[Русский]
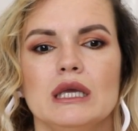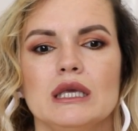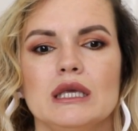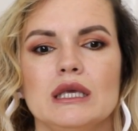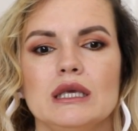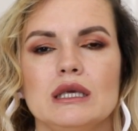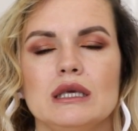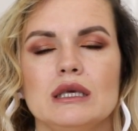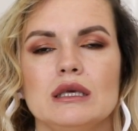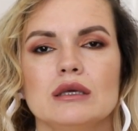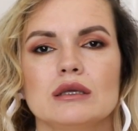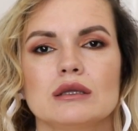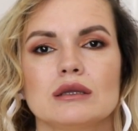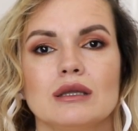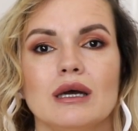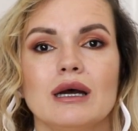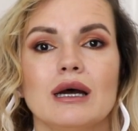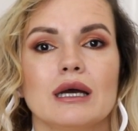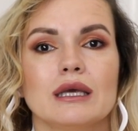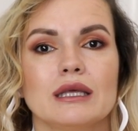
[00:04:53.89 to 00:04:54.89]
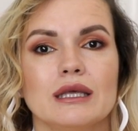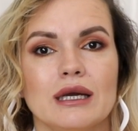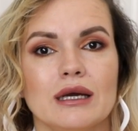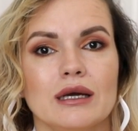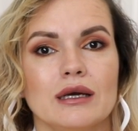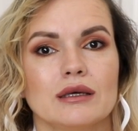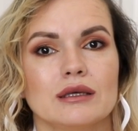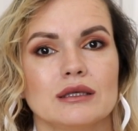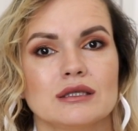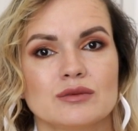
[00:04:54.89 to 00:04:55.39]
И да,
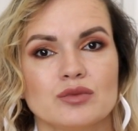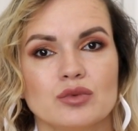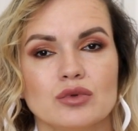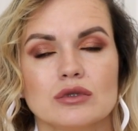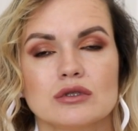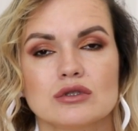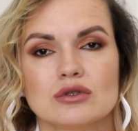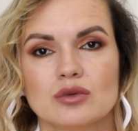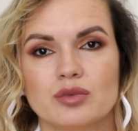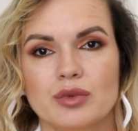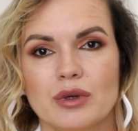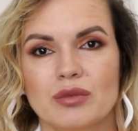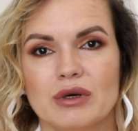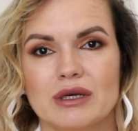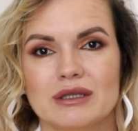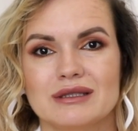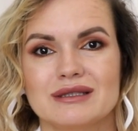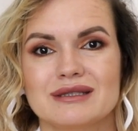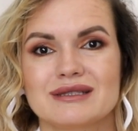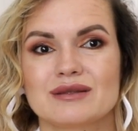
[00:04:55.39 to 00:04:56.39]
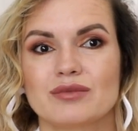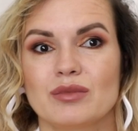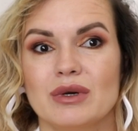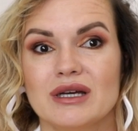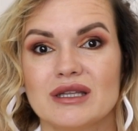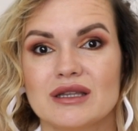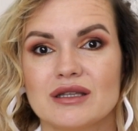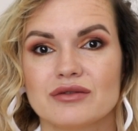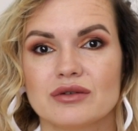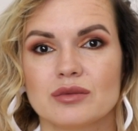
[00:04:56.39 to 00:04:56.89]
я использую помады с
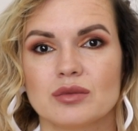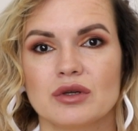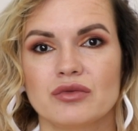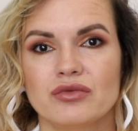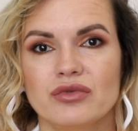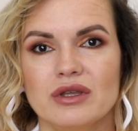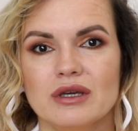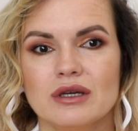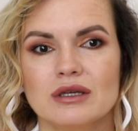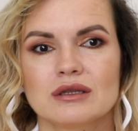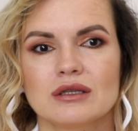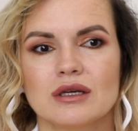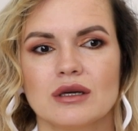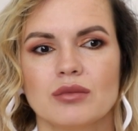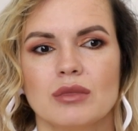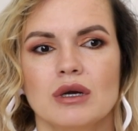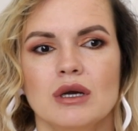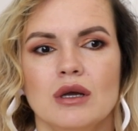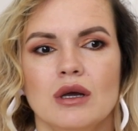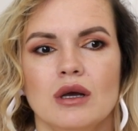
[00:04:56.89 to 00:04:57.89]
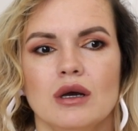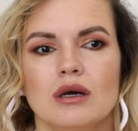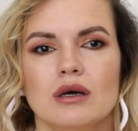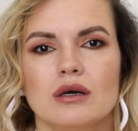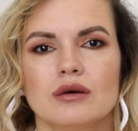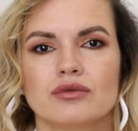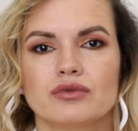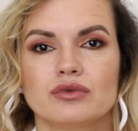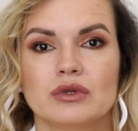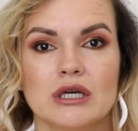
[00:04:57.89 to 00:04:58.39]
матовым эффектом,
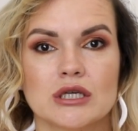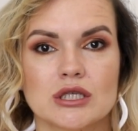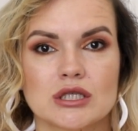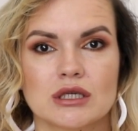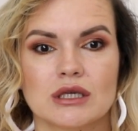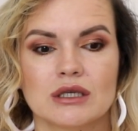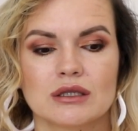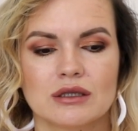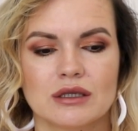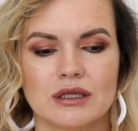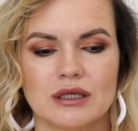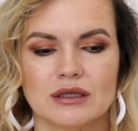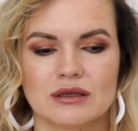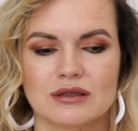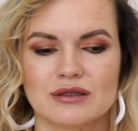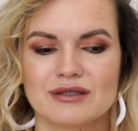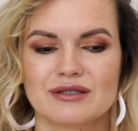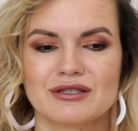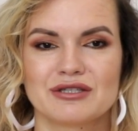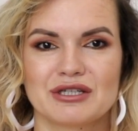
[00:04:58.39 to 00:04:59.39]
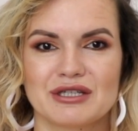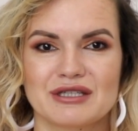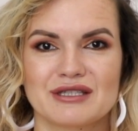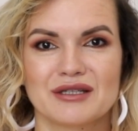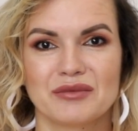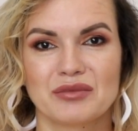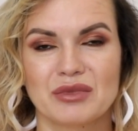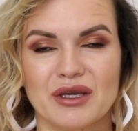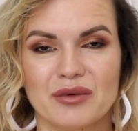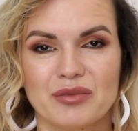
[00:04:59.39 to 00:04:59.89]
даже конкретно
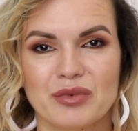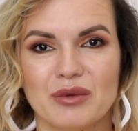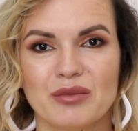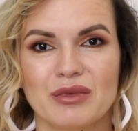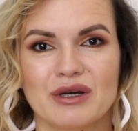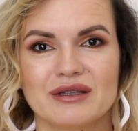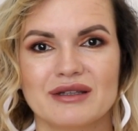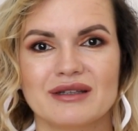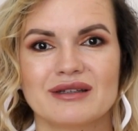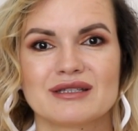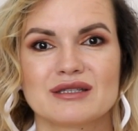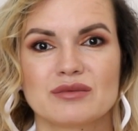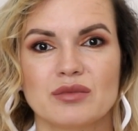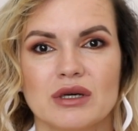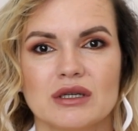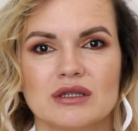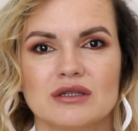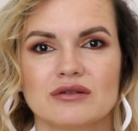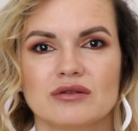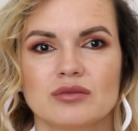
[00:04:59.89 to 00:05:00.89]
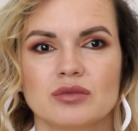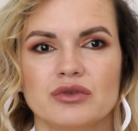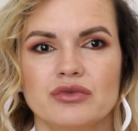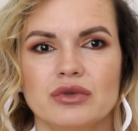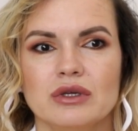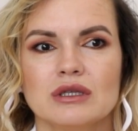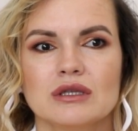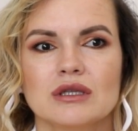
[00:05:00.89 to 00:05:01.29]
сейчас на мне помада с матовым